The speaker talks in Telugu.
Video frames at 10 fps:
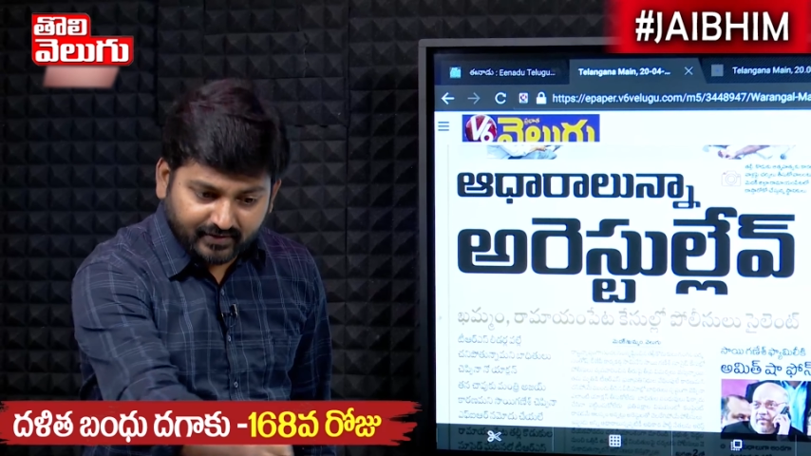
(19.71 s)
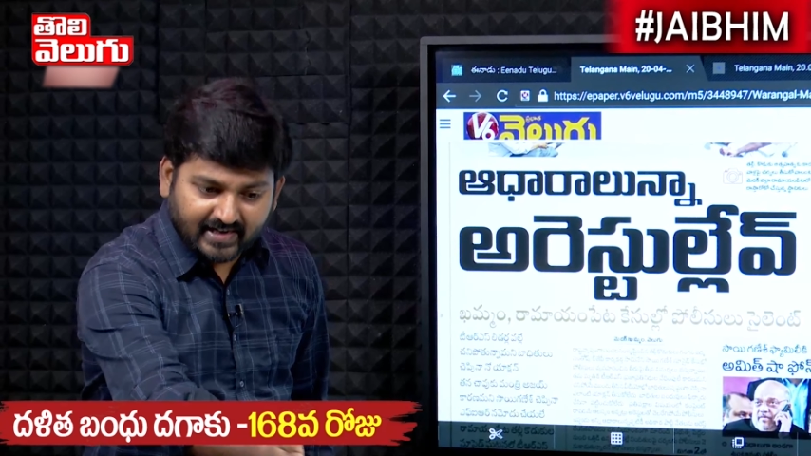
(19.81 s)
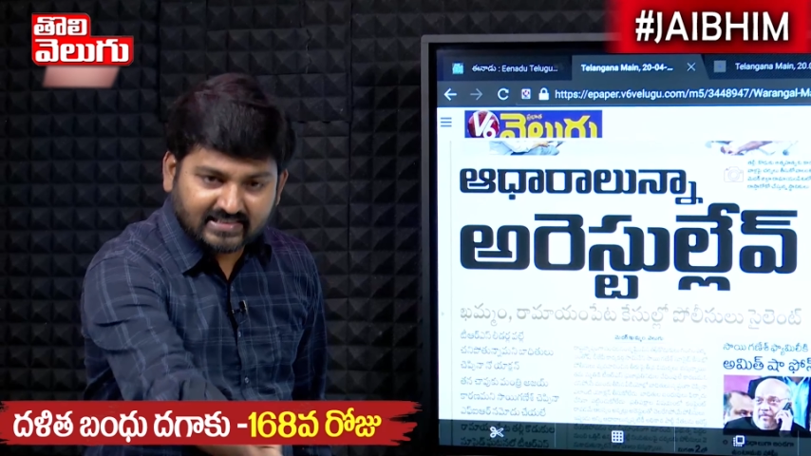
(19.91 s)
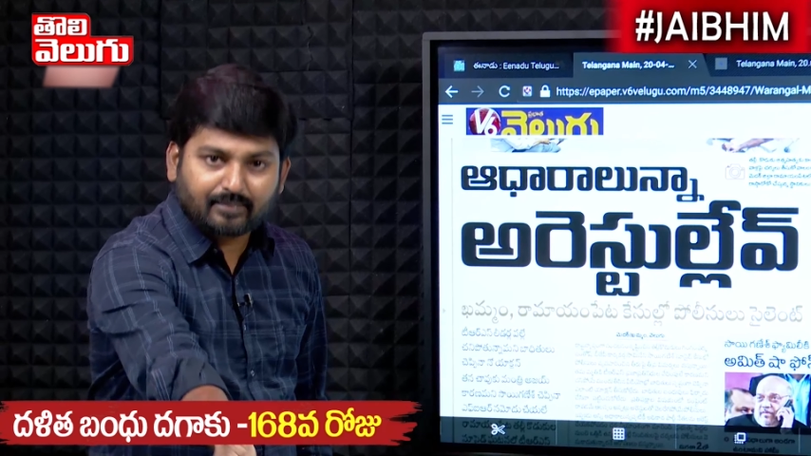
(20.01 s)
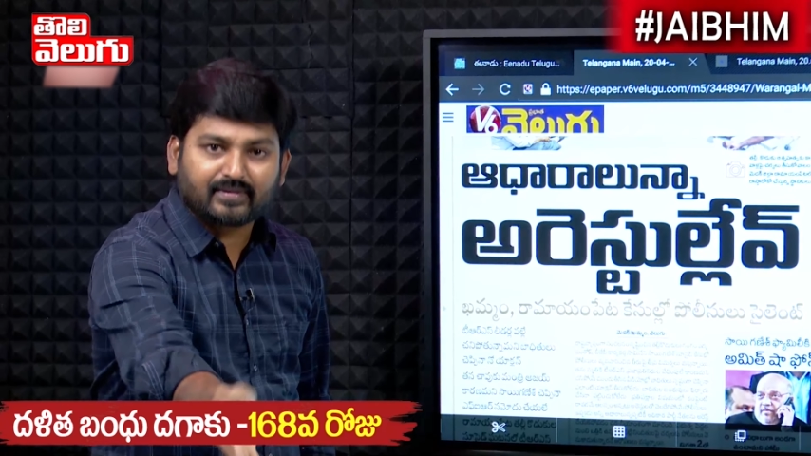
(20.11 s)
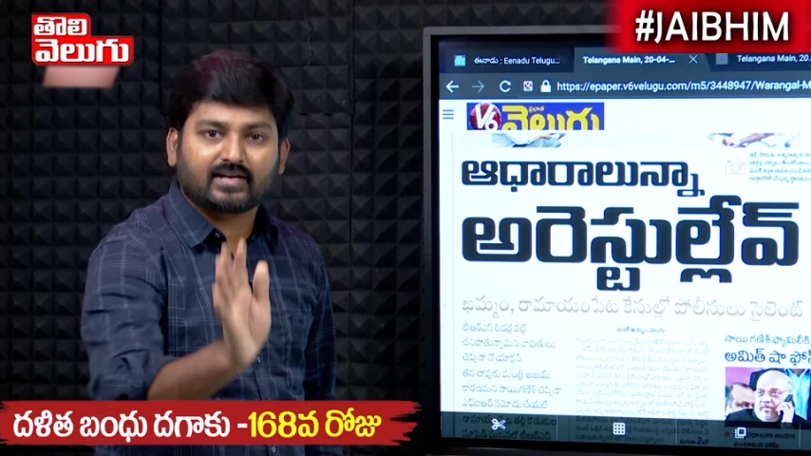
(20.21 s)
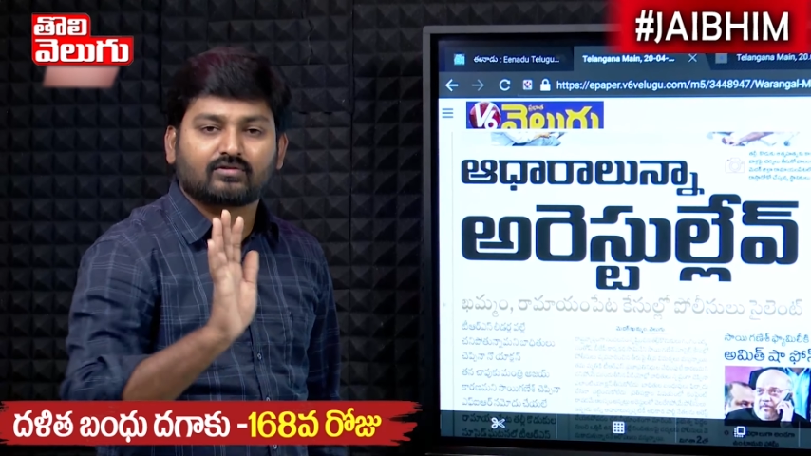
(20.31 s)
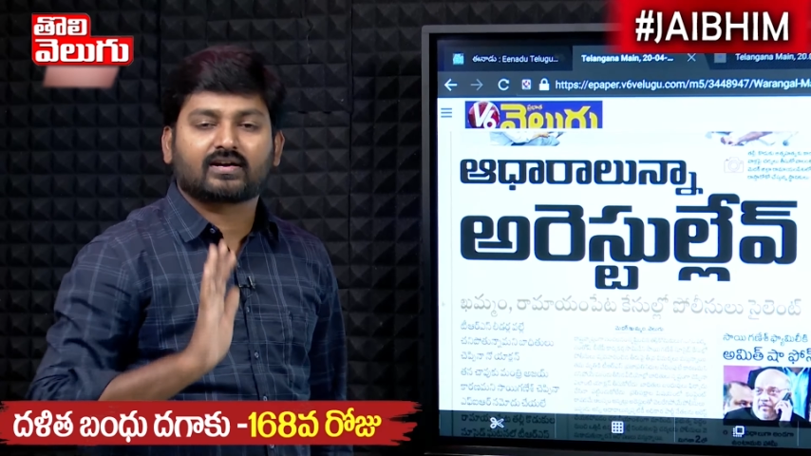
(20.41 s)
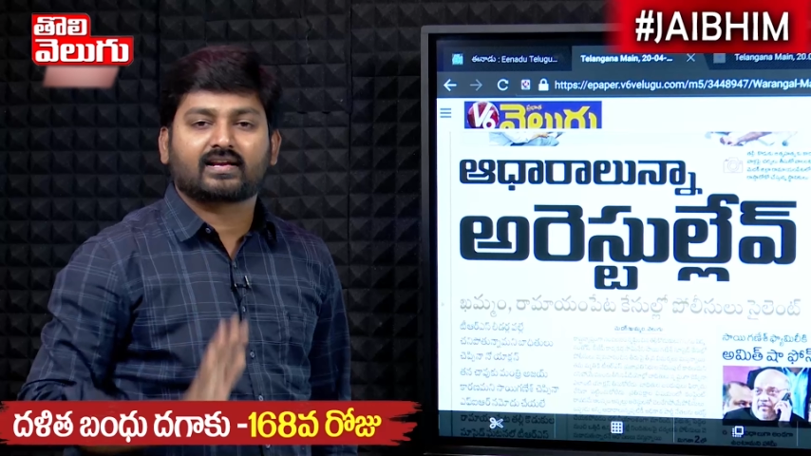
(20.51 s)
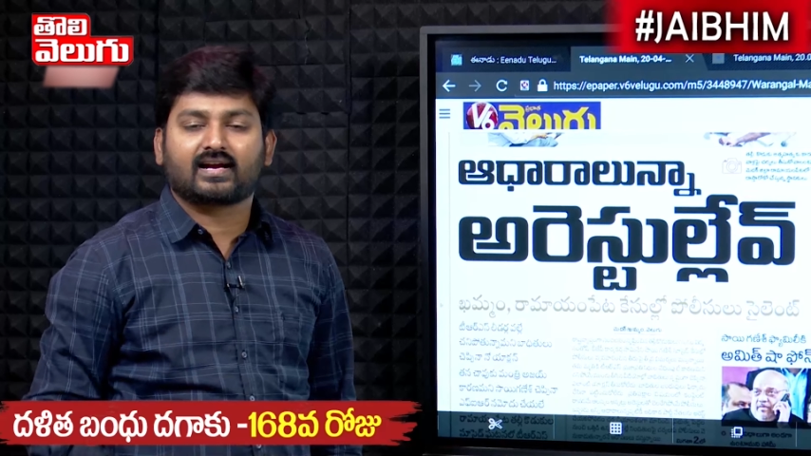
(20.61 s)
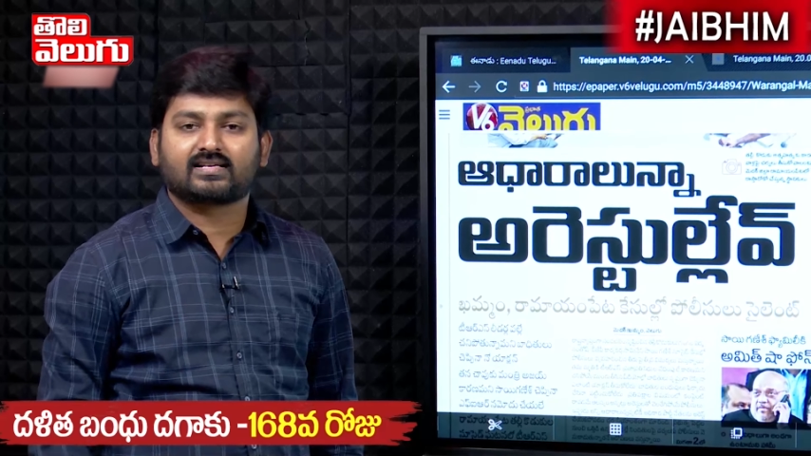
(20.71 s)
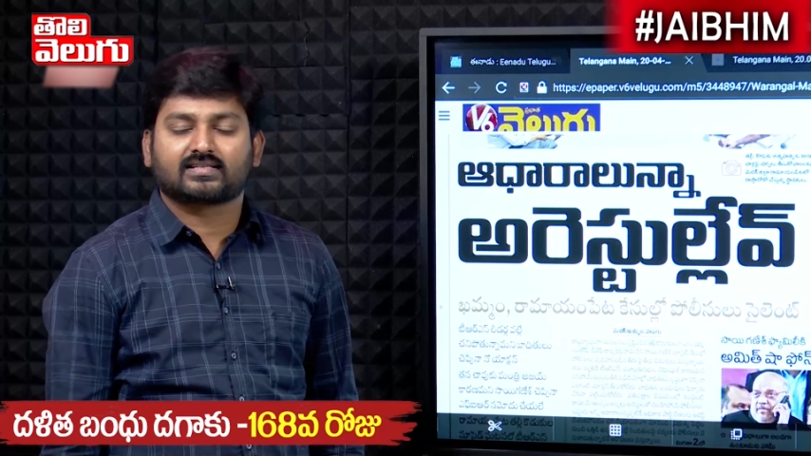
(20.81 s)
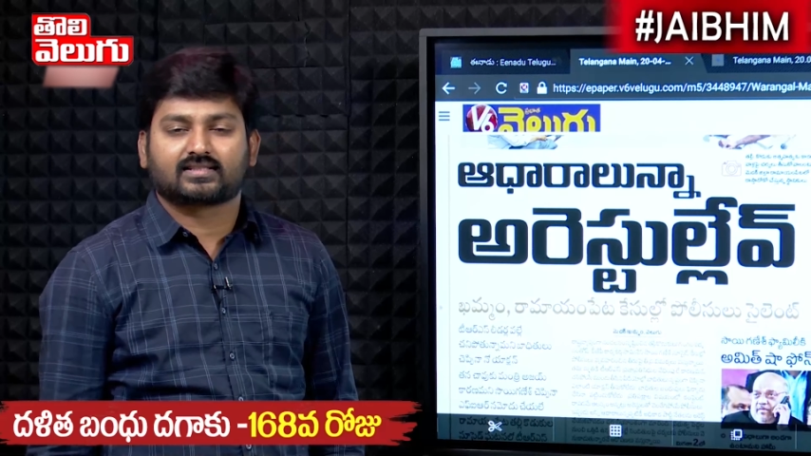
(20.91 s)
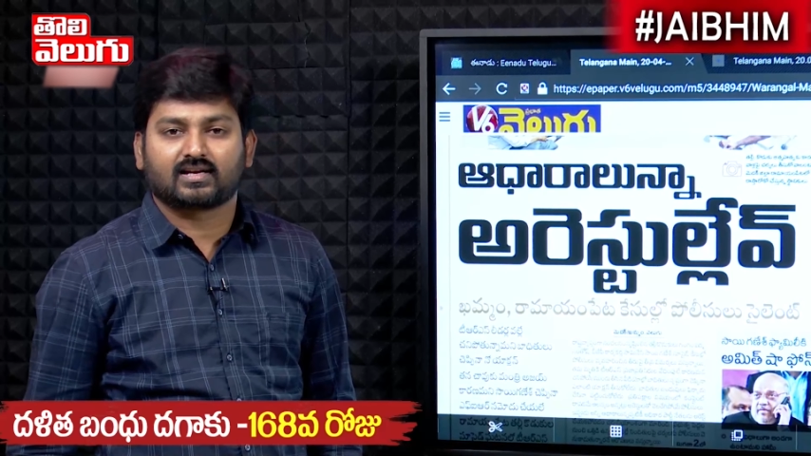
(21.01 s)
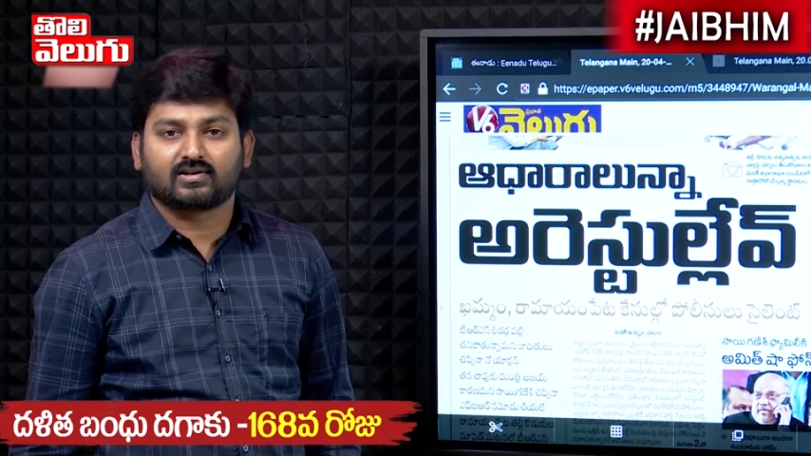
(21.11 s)
వీడియో చంపిండని కూడా క్రియేట్
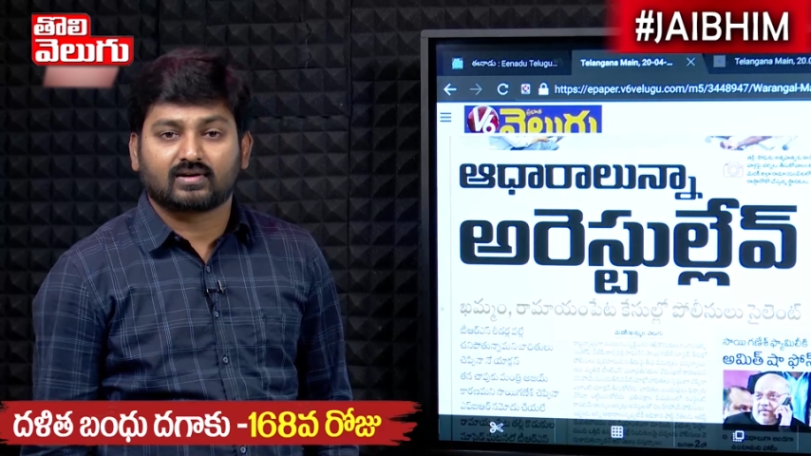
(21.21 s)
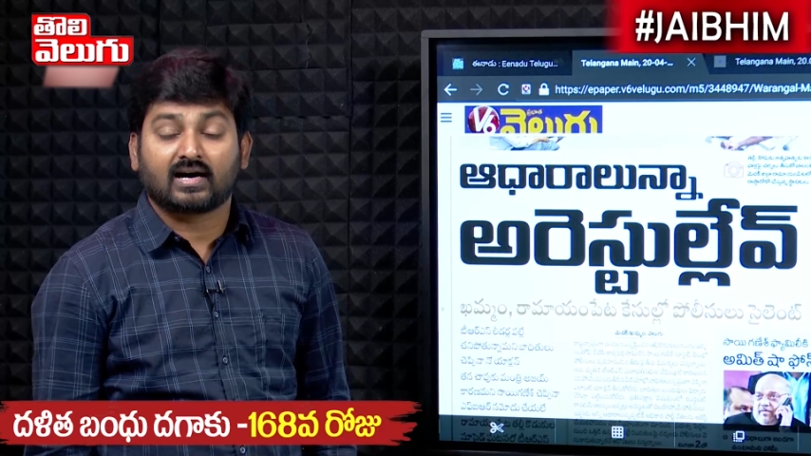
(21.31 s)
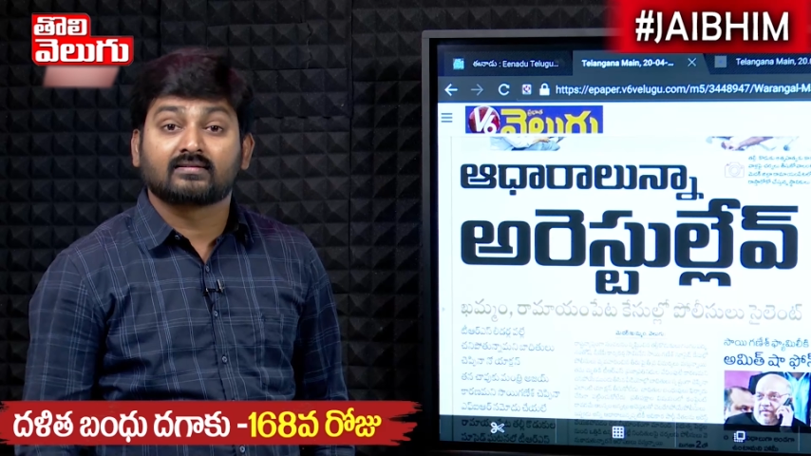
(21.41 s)
చేస్తారు వీళ్ళు